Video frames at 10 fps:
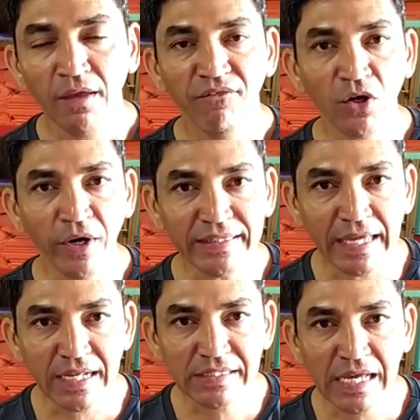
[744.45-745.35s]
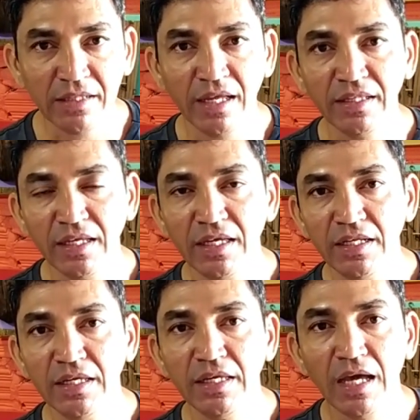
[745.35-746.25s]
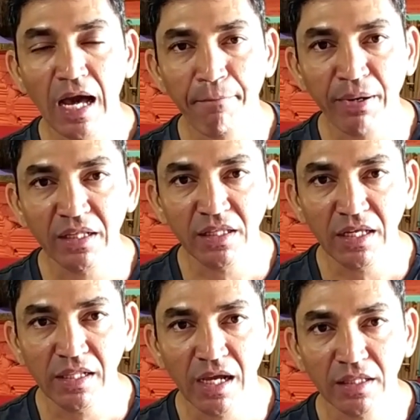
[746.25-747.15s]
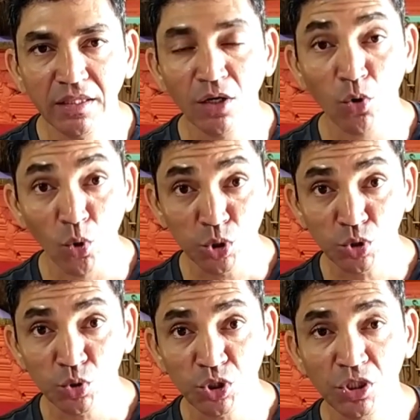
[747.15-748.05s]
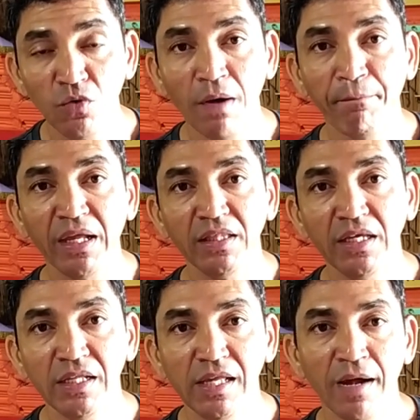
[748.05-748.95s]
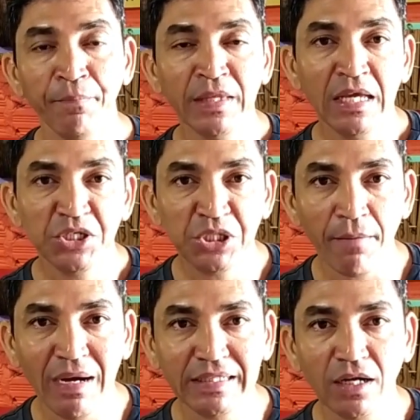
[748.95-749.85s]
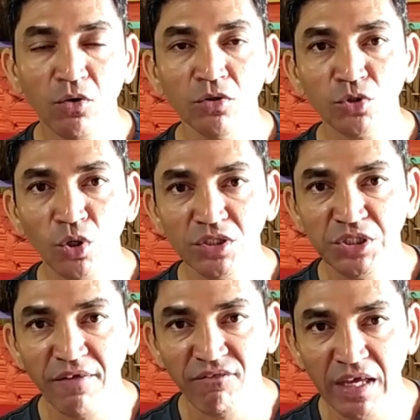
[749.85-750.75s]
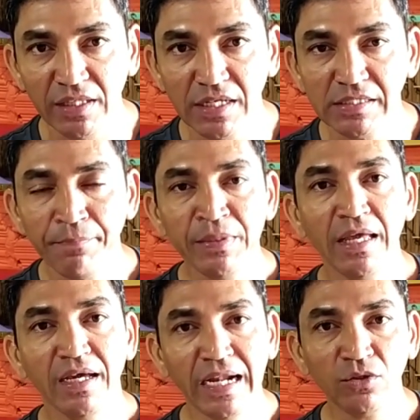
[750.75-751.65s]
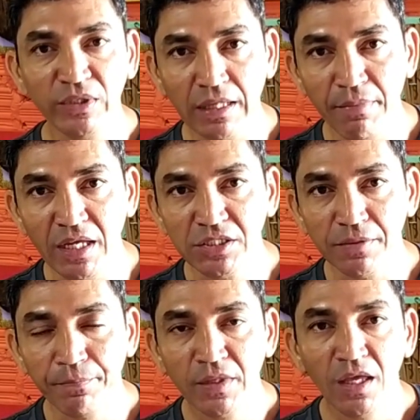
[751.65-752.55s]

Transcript: Ficou interessado em adquirir a planilha de custos e uma planilha chamada controles de vendas gratuitamente?